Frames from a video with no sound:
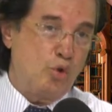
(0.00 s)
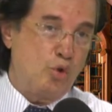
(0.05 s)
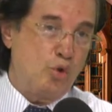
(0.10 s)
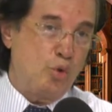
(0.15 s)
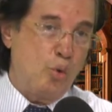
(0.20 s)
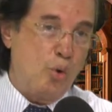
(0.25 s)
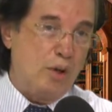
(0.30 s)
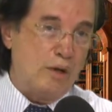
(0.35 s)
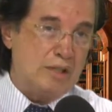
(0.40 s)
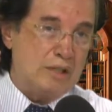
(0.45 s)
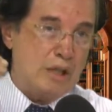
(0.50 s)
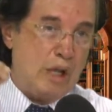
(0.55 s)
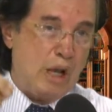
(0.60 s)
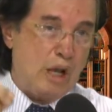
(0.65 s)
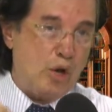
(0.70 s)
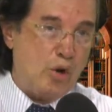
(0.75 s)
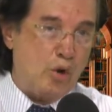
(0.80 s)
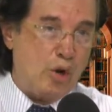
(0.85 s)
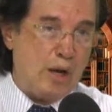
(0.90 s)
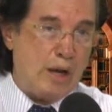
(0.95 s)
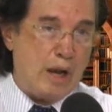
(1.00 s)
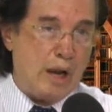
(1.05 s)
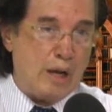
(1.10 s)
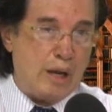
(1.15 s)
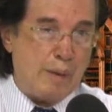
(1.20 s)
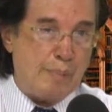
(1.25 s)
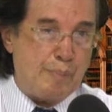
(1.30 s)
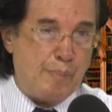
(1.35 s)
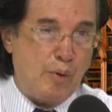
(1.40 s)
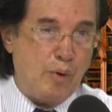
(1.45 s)
lo instalaron en
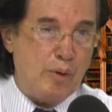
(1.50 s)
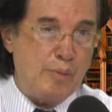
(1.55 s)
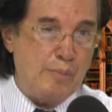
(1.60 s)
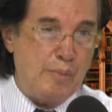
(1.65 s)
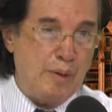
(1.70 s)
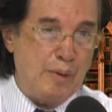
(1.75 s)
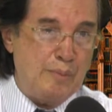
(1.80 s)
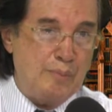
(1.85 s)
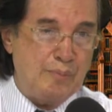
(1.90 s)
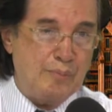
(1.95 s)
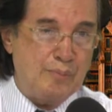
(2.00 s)
Anapoima,